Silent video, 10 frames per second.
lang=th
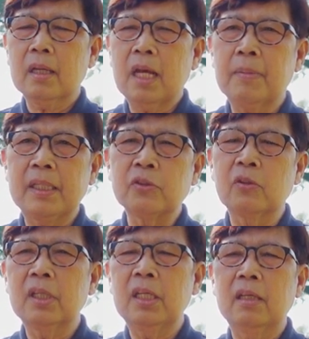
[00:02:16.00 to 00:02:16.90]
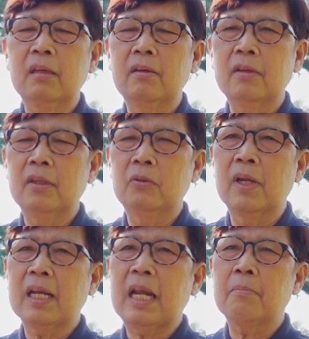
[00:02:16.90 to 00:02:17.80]
การปฏิสนธิอยู่
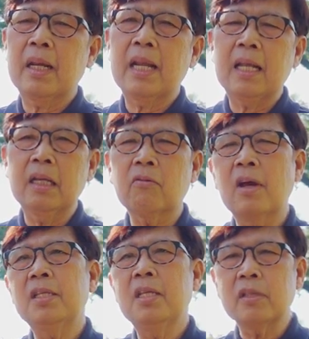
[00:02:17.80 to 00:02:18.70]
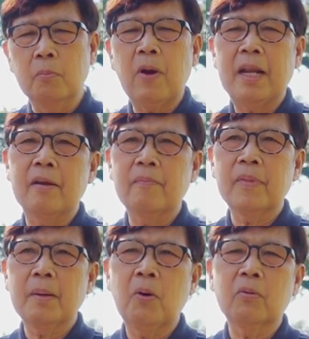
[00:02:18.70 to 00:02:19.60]
ในครรภ์มารดา120วัน
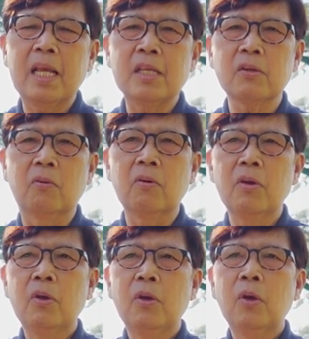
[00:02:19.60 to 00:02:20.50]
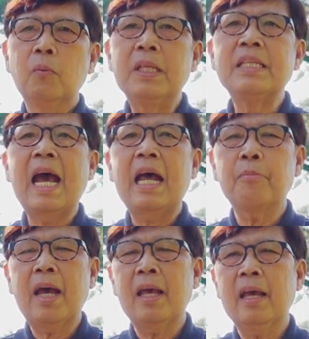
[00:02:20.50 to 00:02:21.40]
พระองค์ได้ส่งวิญญาณ
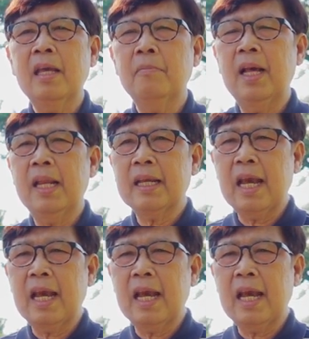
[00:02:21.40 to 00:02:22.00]
มาให้มาลาอิ